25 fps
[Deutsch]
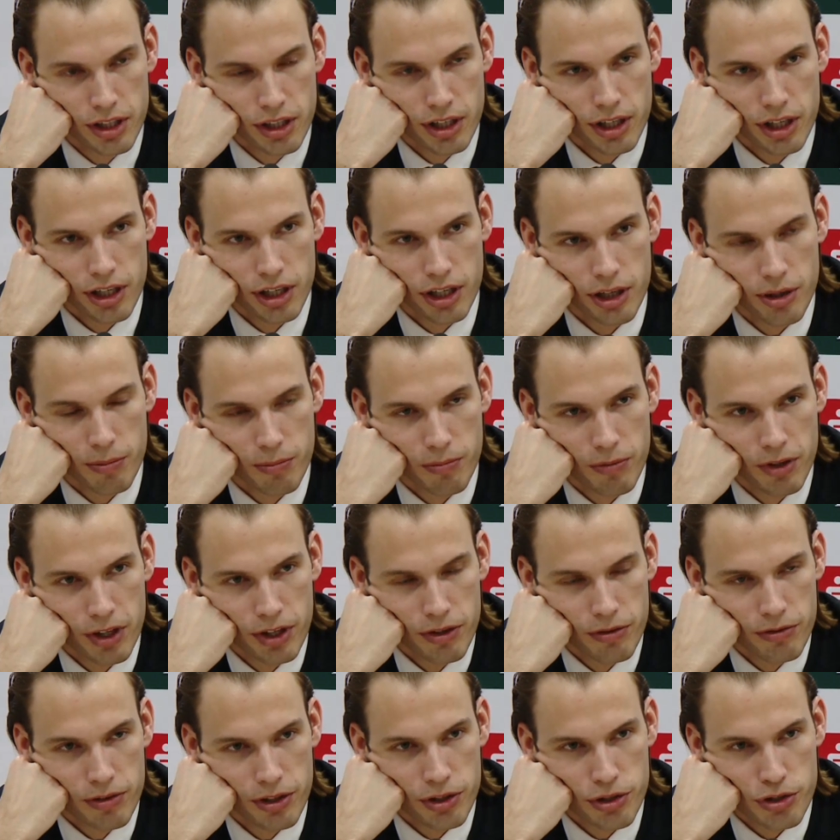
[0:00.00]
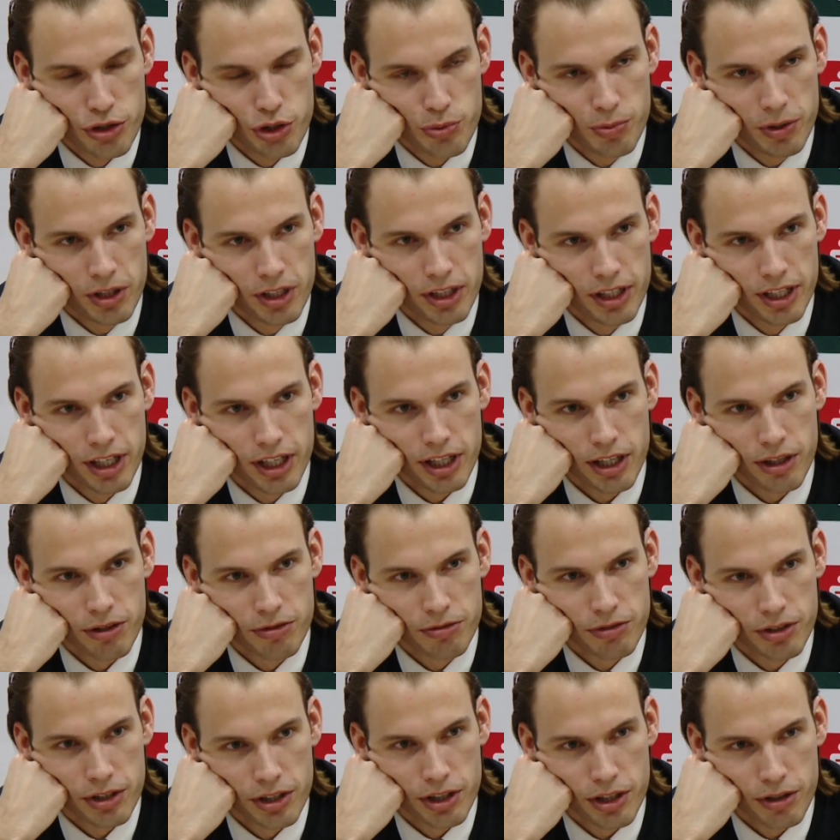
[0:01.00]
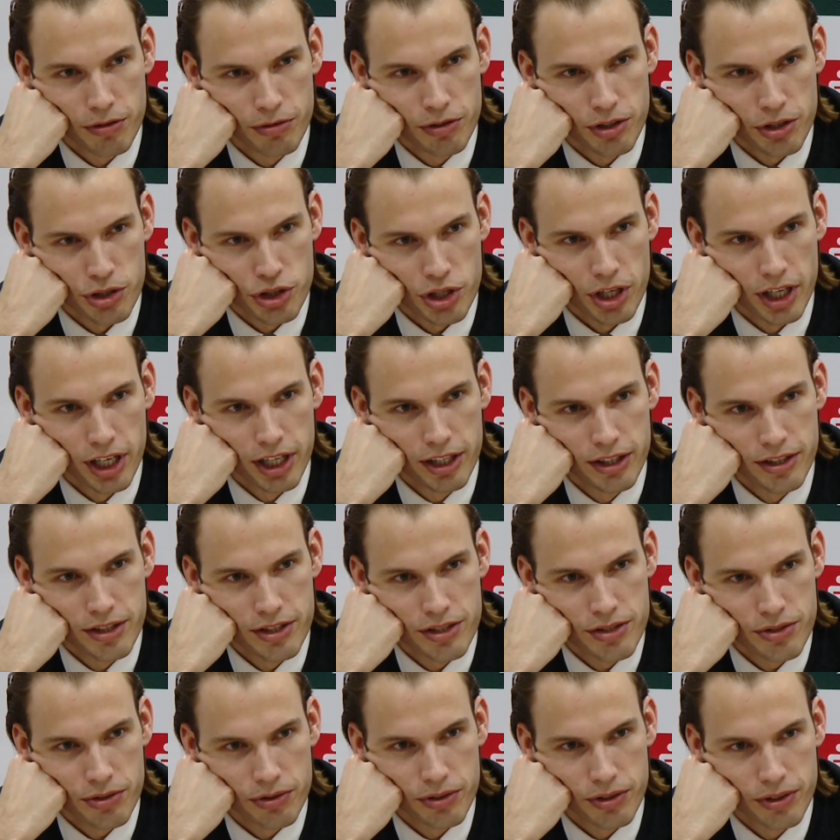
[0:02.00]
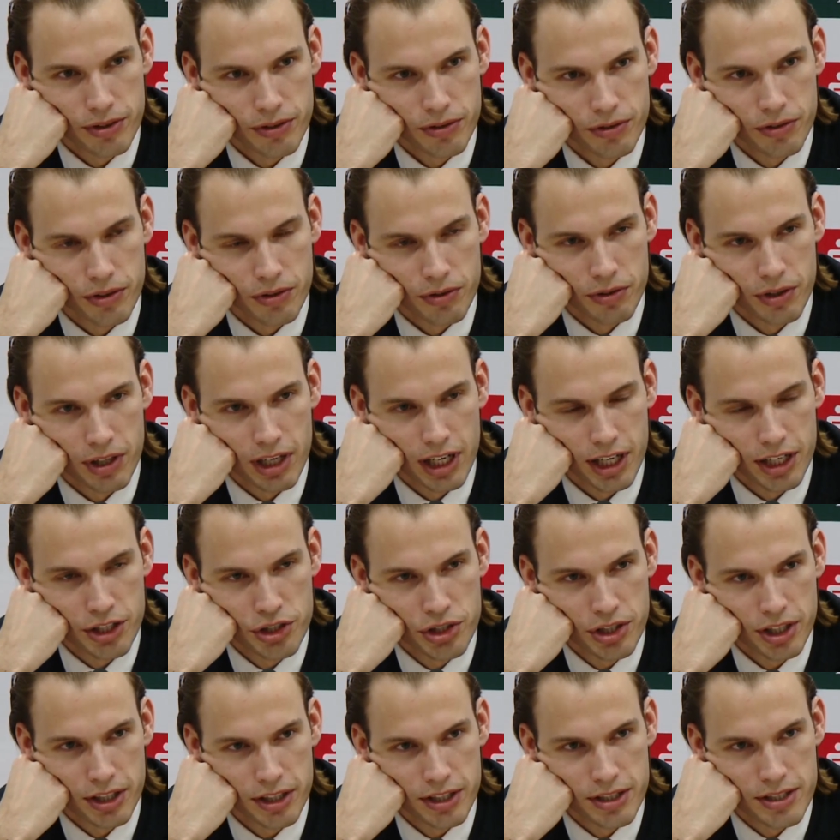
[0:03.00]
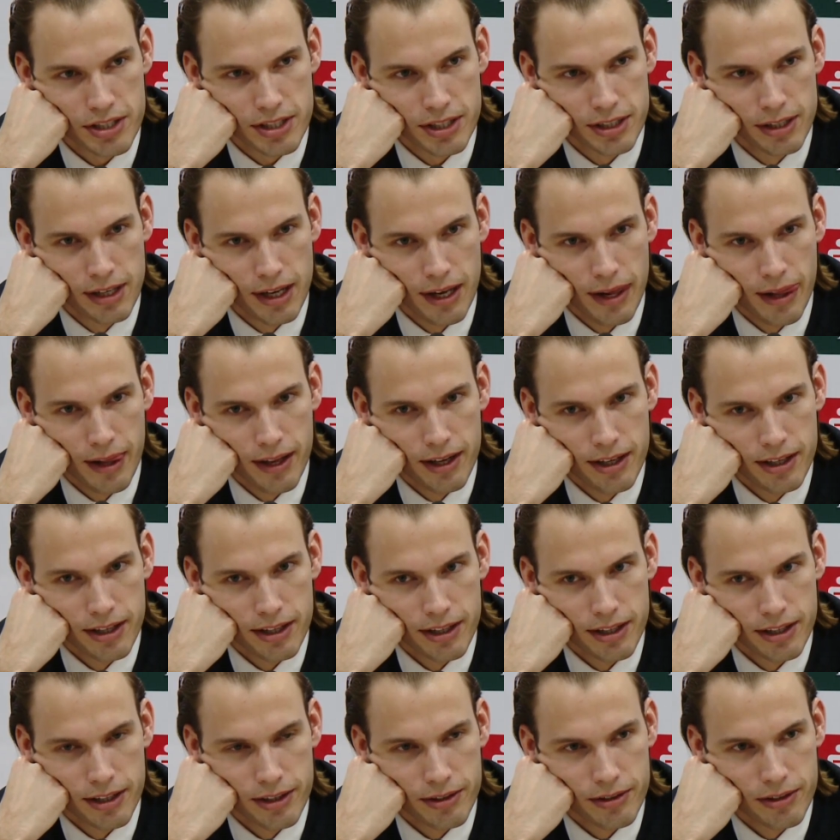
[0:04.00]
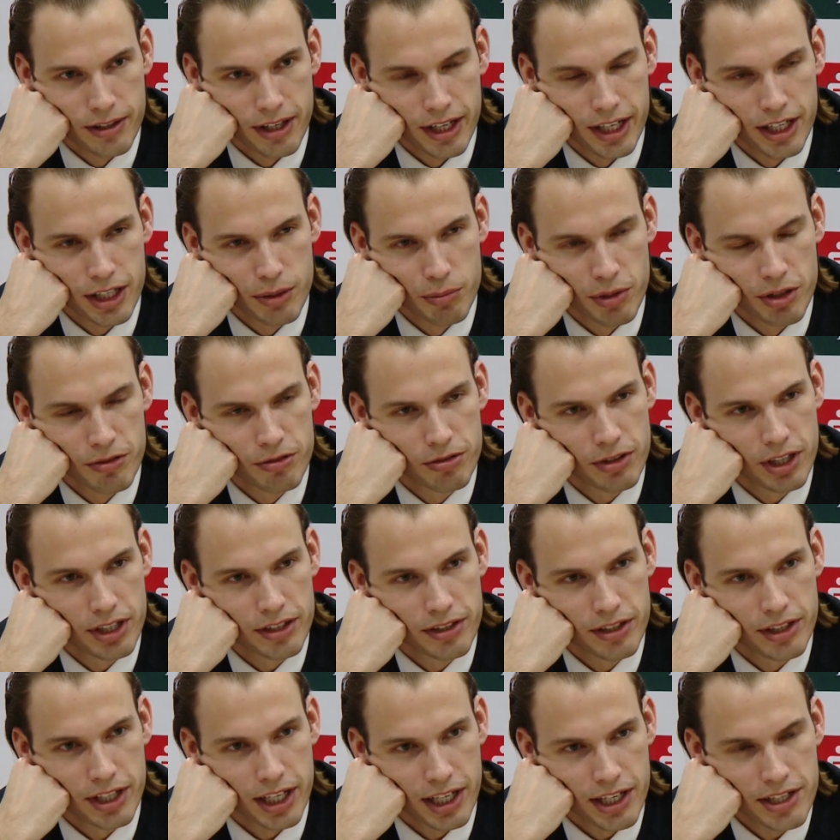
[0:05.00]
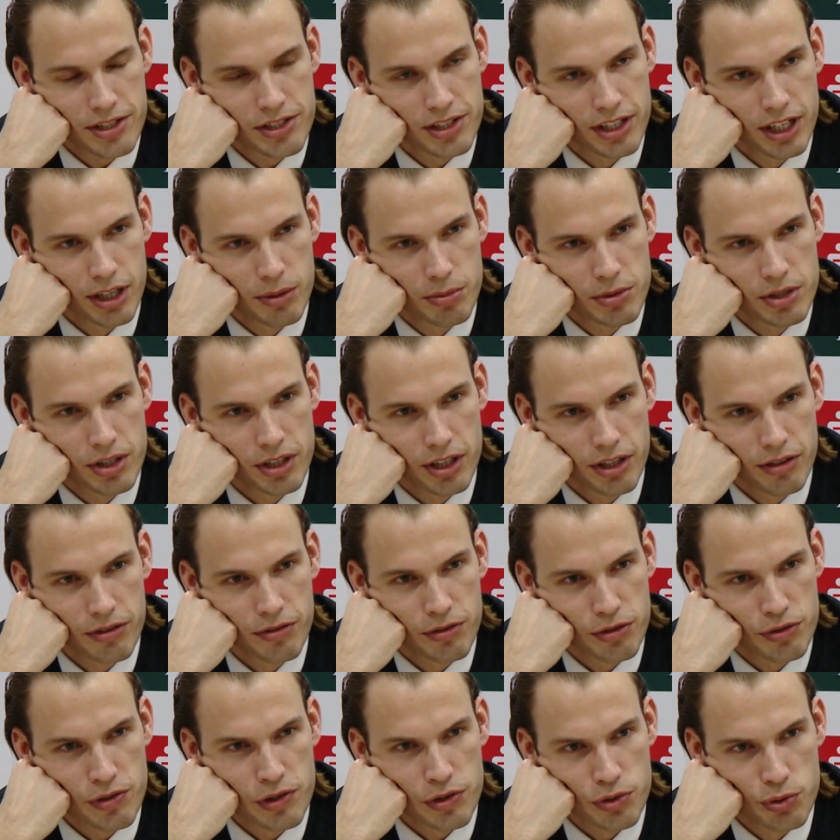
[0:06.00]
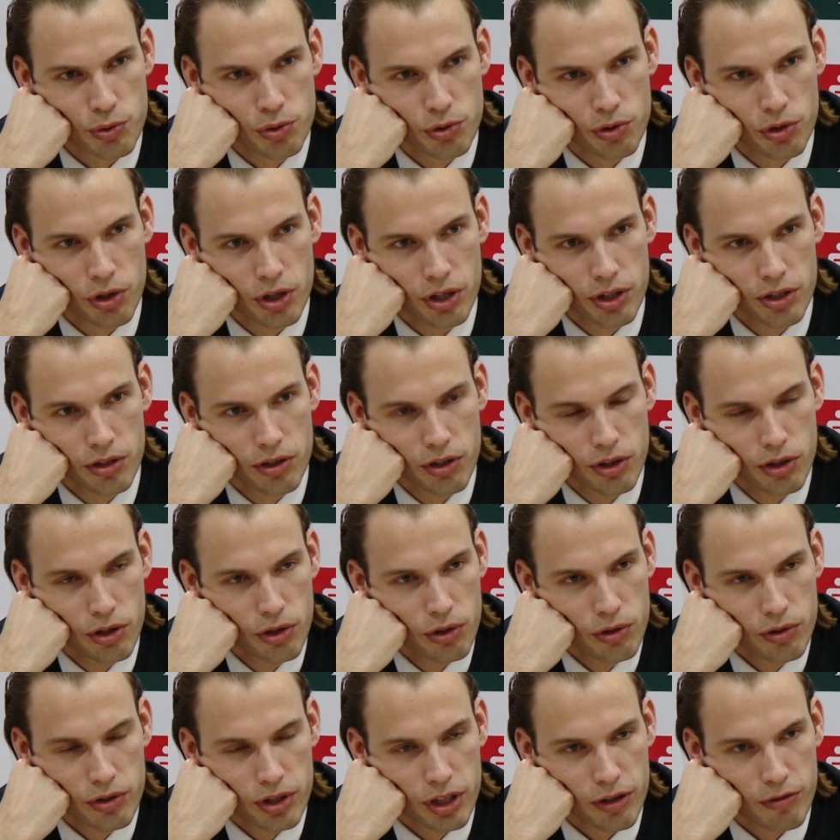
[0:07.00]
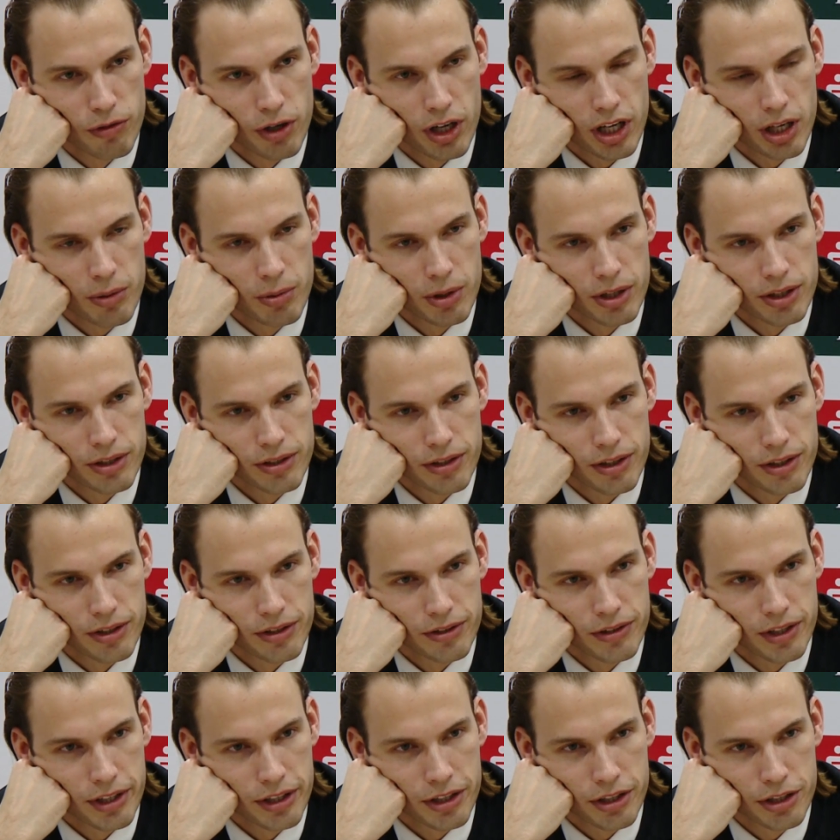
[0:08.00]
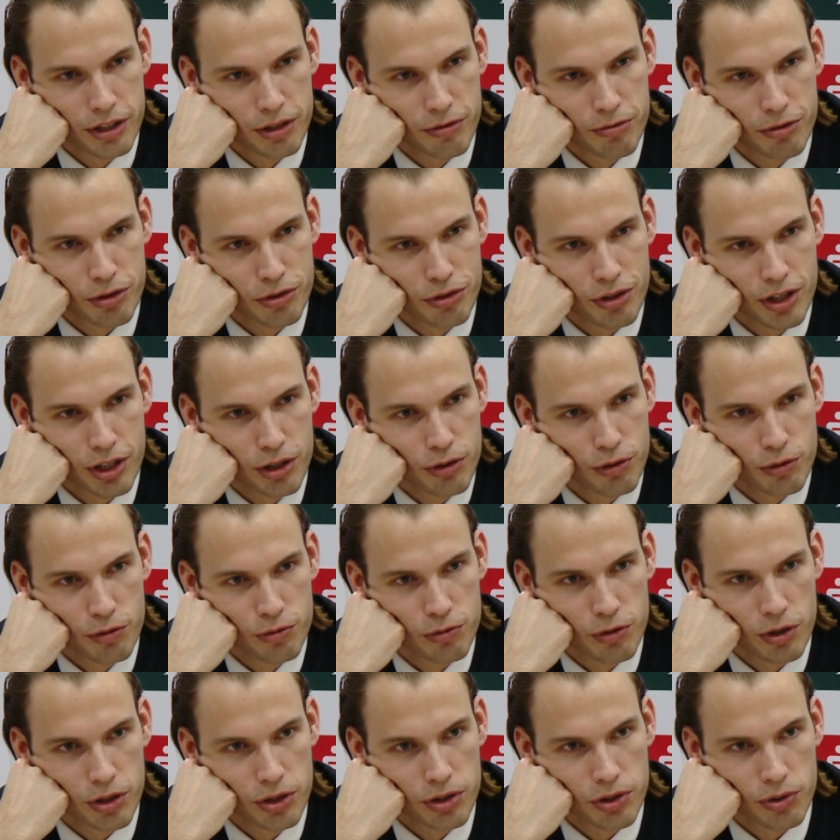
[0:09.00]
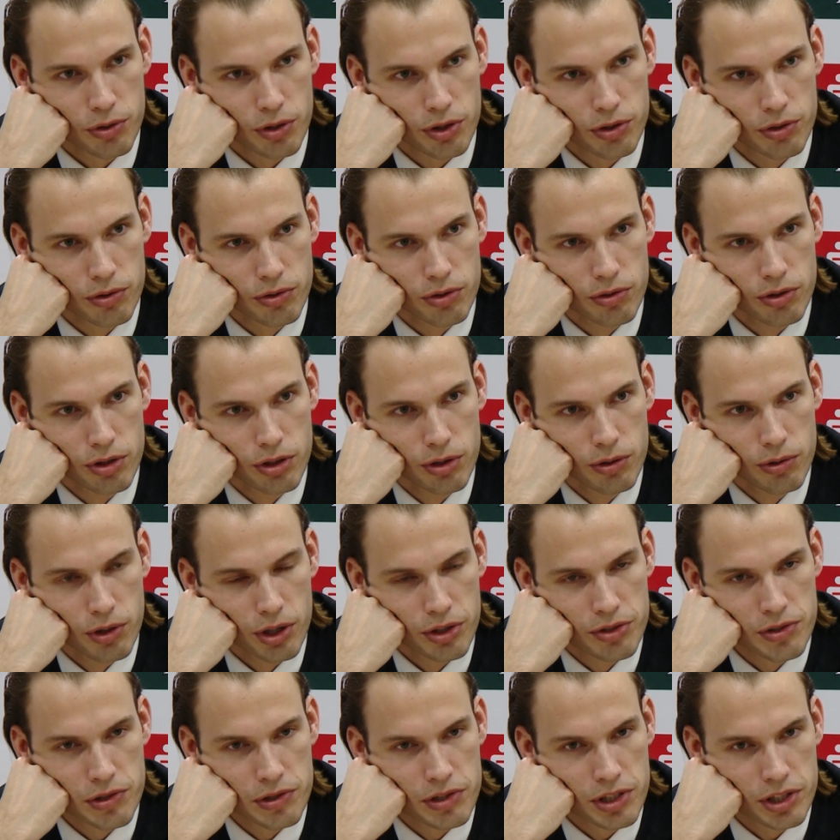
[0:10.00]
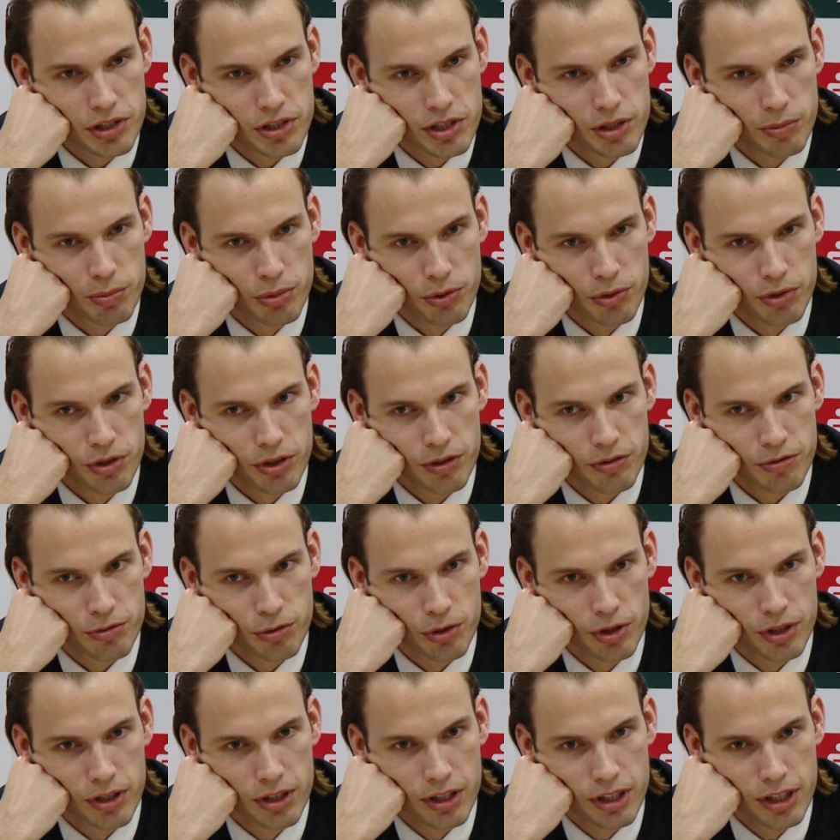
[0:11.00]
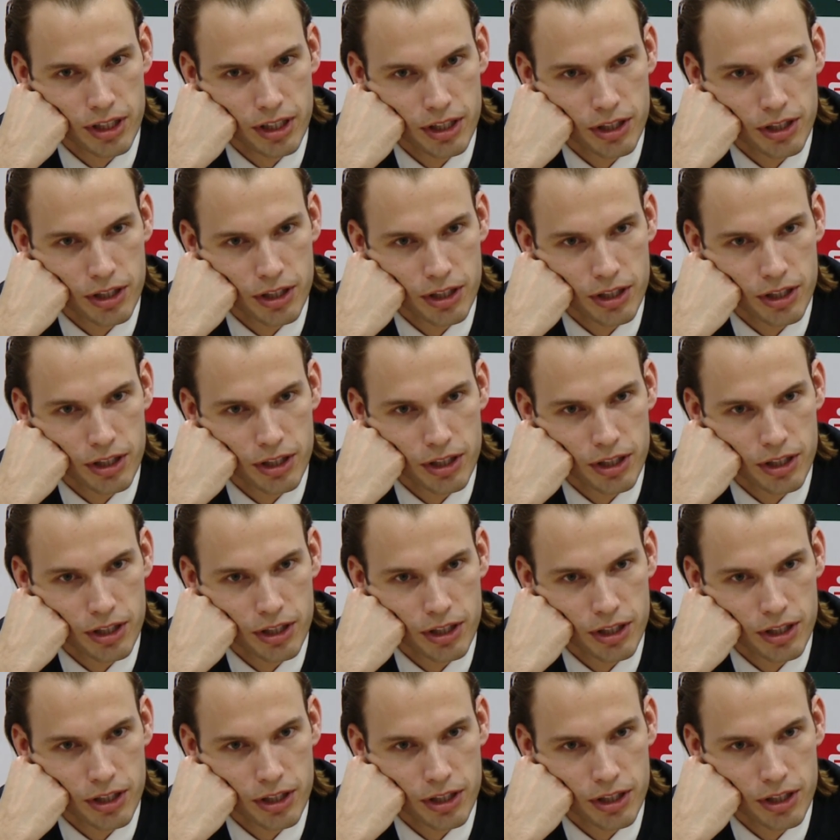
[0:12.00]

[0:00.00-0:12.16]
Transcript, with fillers: Ähm, wenn ein Spiel da auf der, auf der Schneide ist und, und, und Gleichstand ist, da hätte man vielleicht in der ersten Halbzeit etwas versuchen können. Da war aber, denke ich, die Verteidigung völlig in Ordnung, hat sind 16 Punkten geführt.